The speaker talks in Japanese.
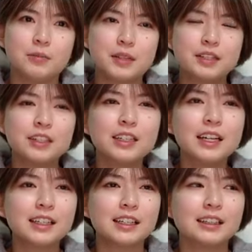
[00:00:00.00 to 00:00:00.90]
別に
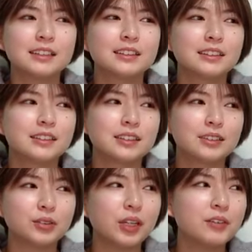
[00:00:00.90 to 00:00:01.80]
なんか
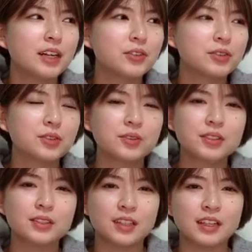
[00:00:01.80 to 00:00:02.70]
それは予想
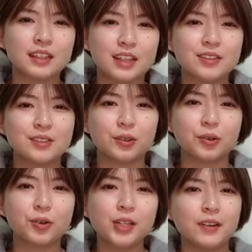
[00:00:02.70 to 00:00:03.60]
つくなっていうと
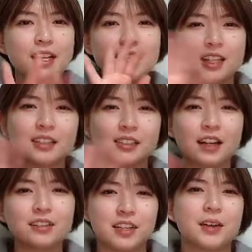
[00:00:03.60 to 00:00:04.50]
ころには行きたく
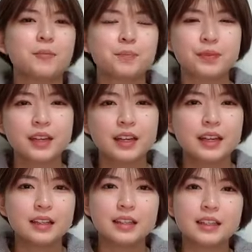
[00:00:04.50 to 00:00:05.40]
なくて
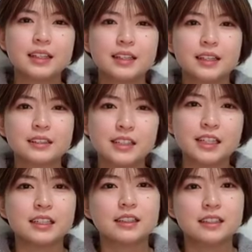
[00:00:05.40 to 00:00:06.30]
だから逆
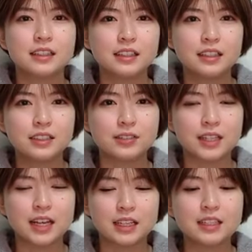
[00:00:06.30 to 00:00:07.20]
にそう
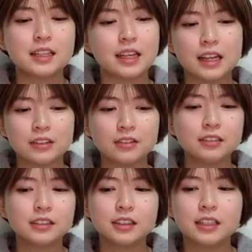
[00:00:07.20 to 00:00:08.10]
3期生
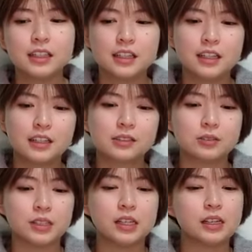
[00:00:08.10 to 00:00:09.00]
の
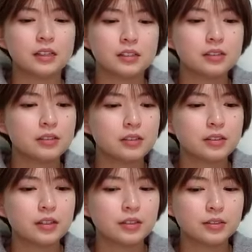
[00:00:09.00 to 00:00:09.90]
子に
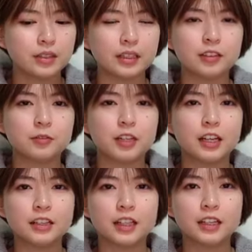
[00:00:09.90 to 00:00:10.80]
歌ってもら
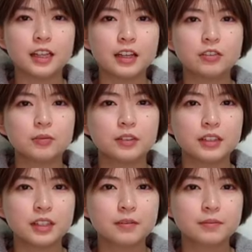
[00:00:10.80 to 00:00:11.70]
いたいなと思って